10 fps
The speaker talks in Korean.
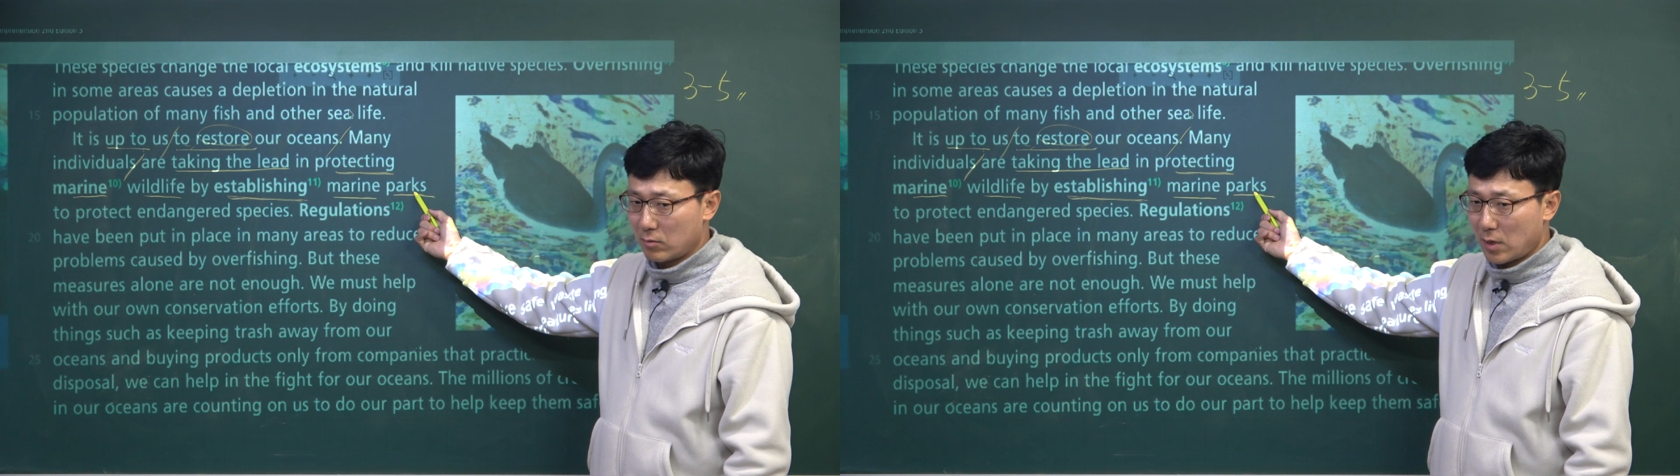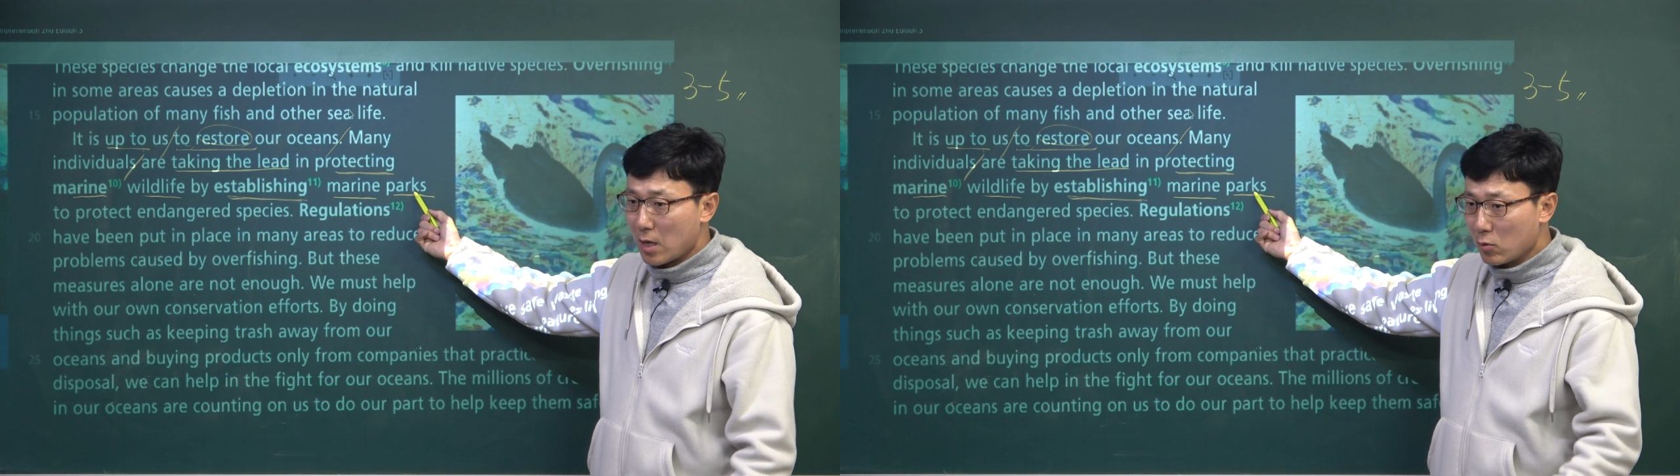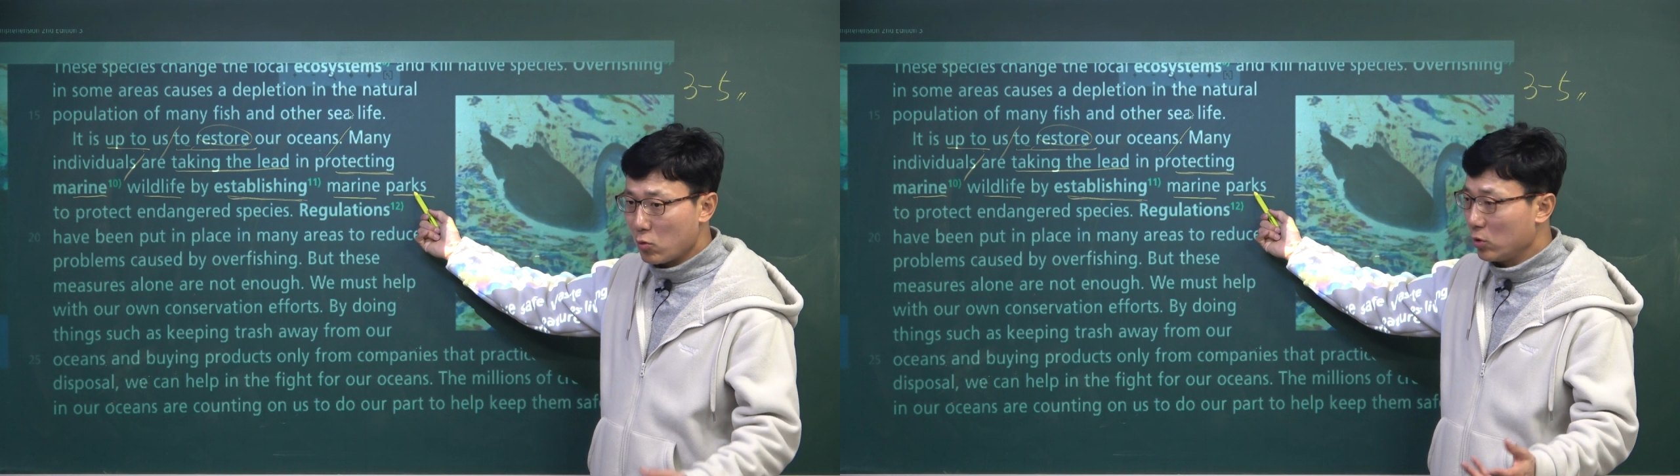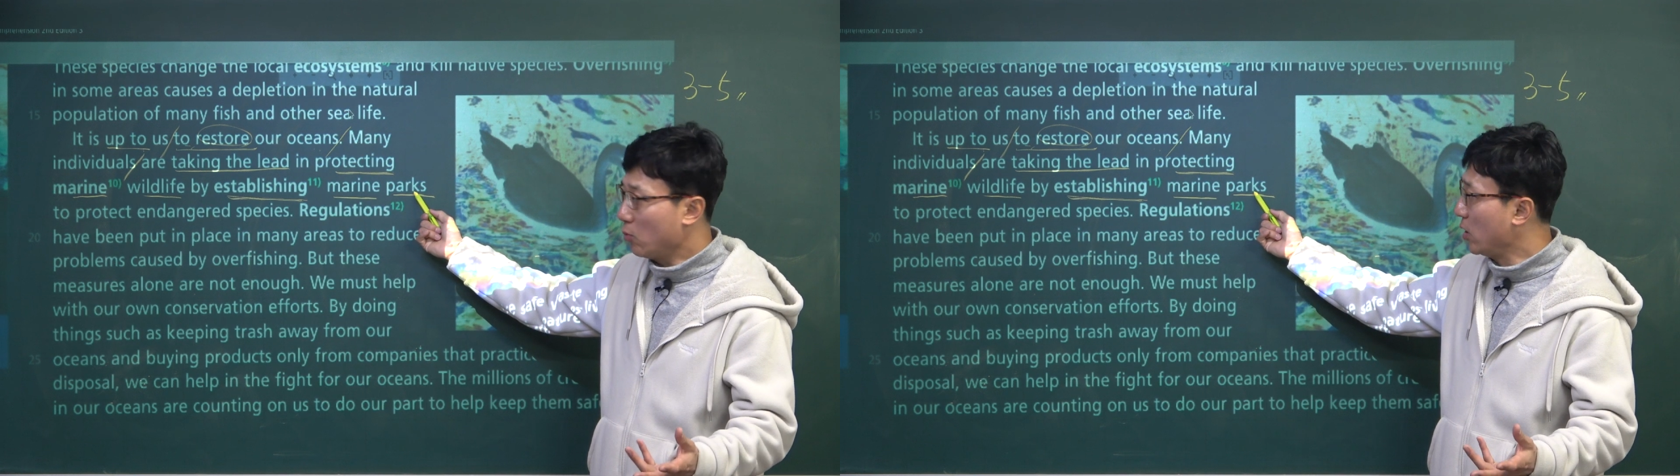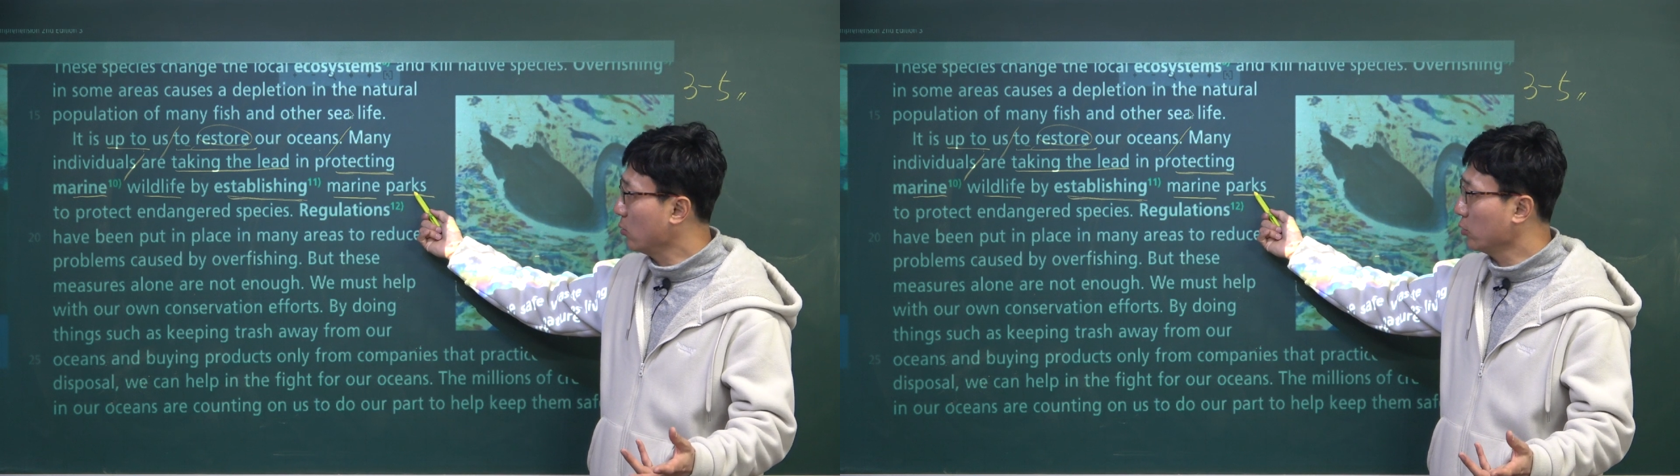해양공원이
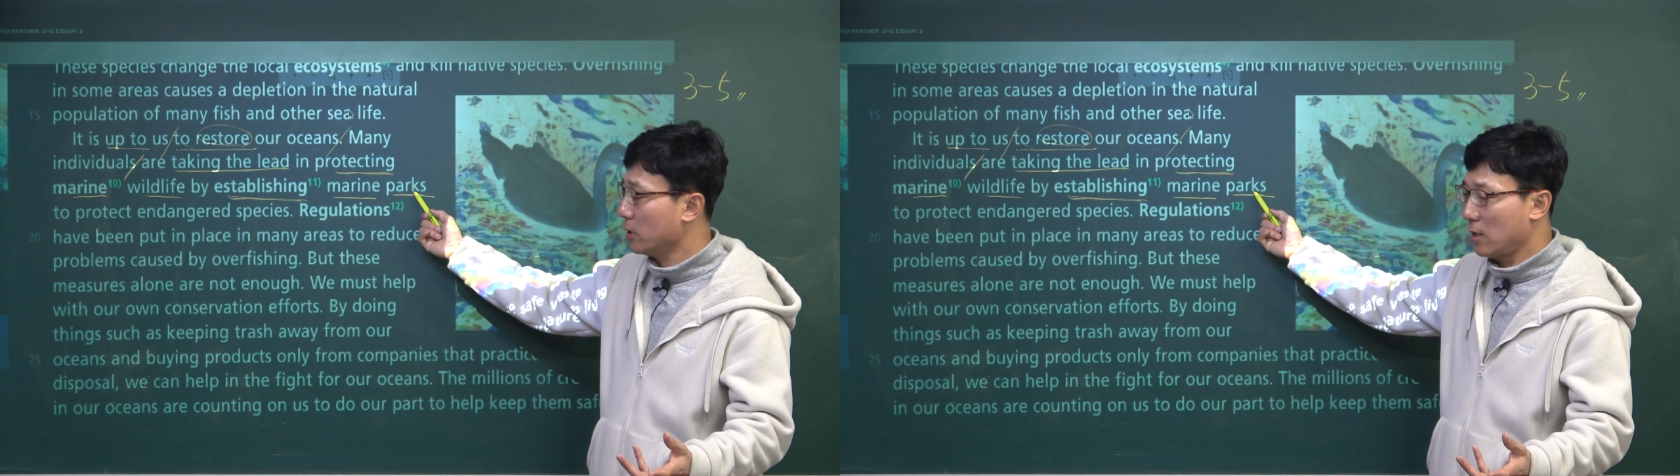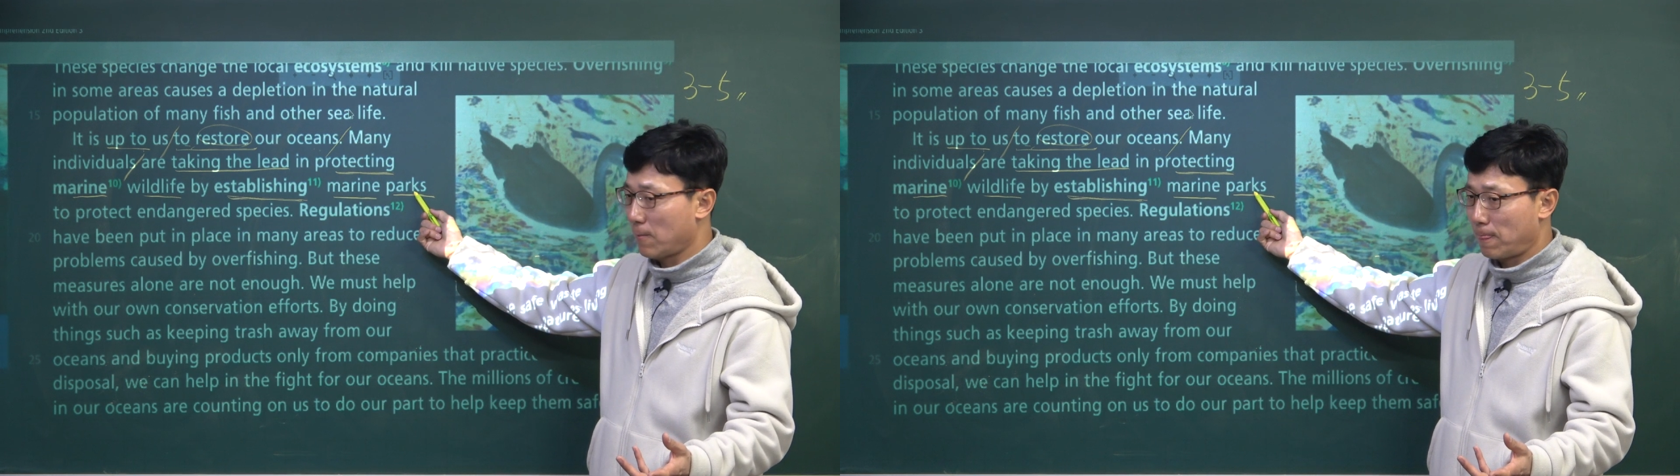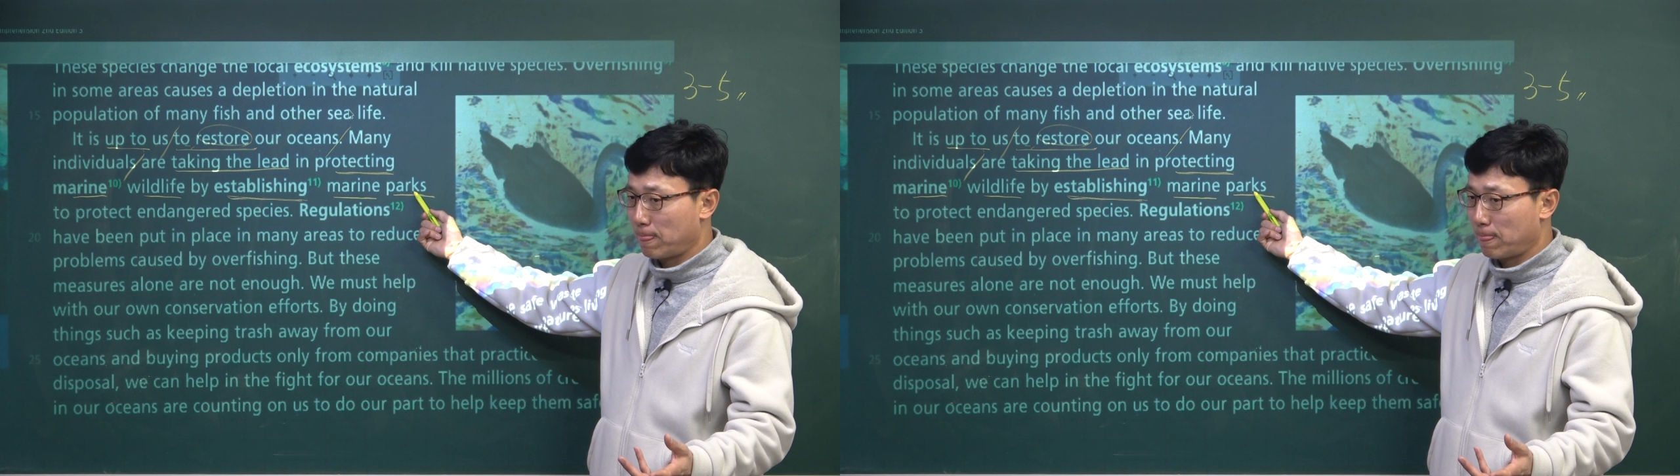뭐 하는 곳이야?